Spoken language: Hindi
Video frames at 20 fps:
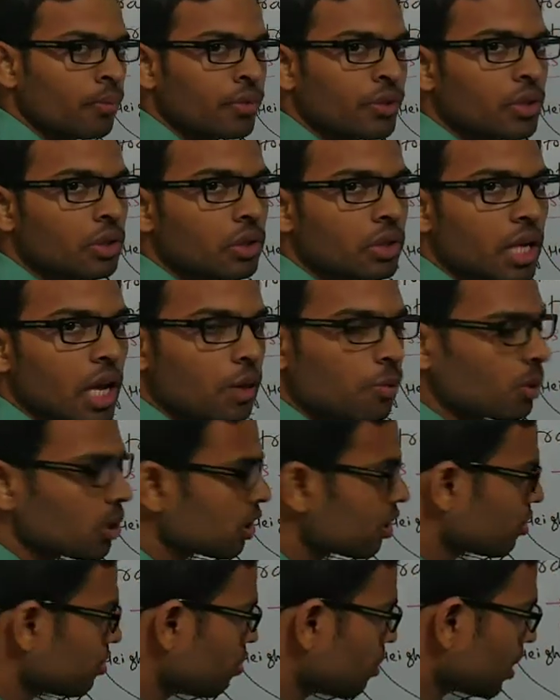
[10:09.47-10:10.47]
जीनोटाइपिक
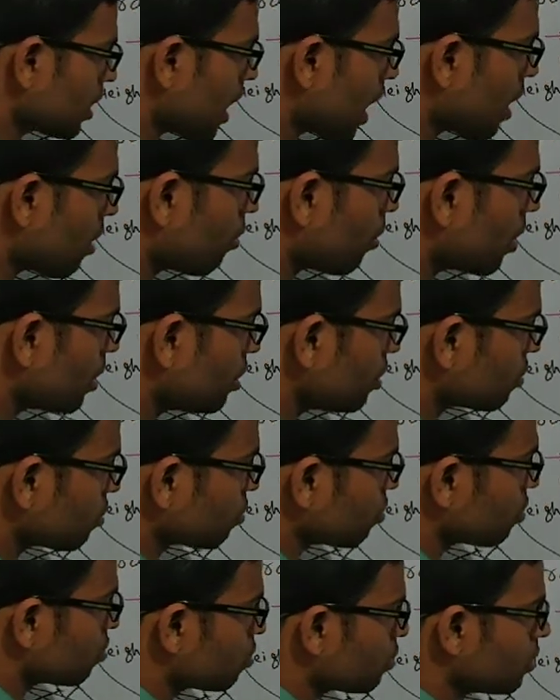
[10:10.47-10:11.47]
रेशियो क्या है वन इज टू
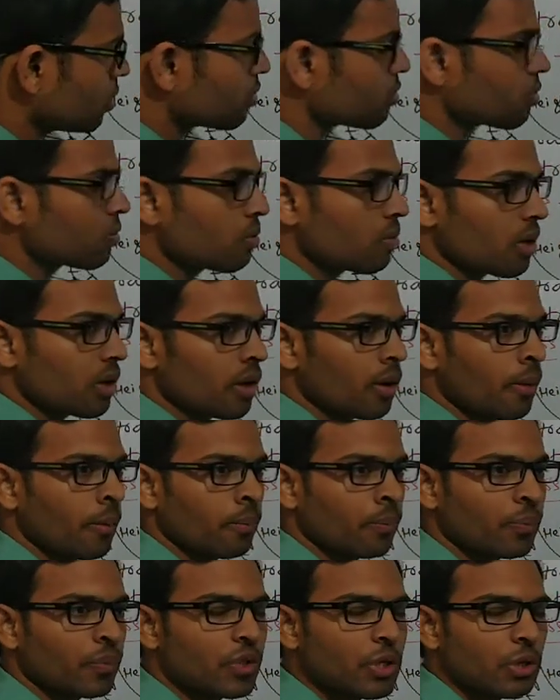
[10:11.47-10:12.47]
टू इज टू वन
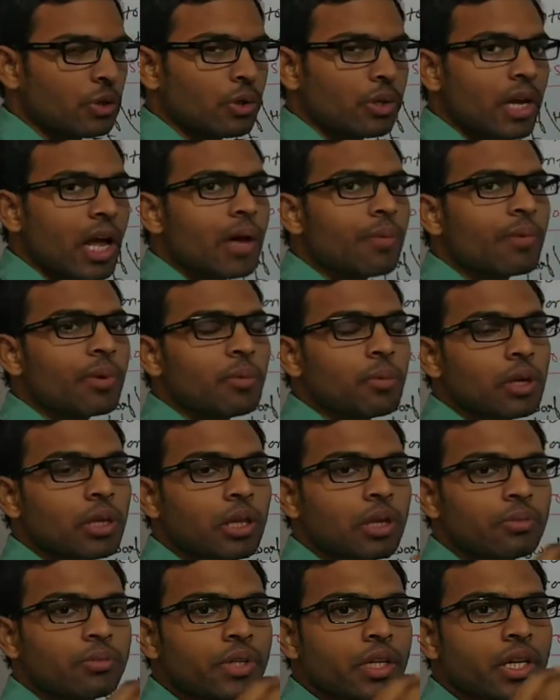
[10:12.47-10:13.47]
जीनोटाइपिक
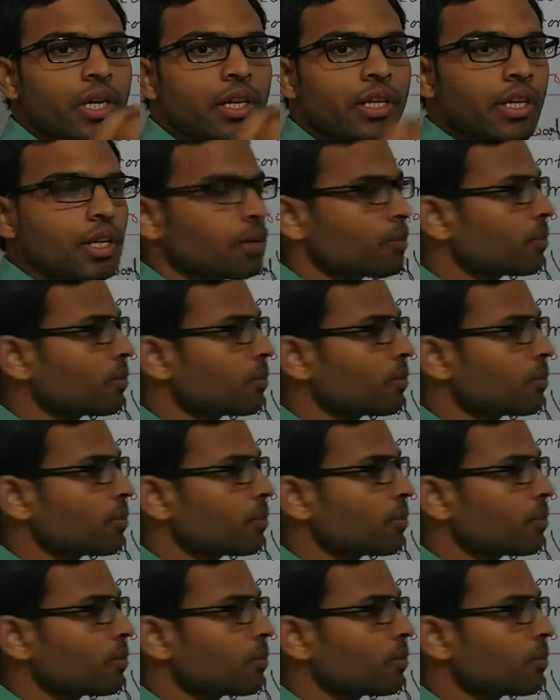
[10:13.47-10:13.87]
मतलब जेनेटिक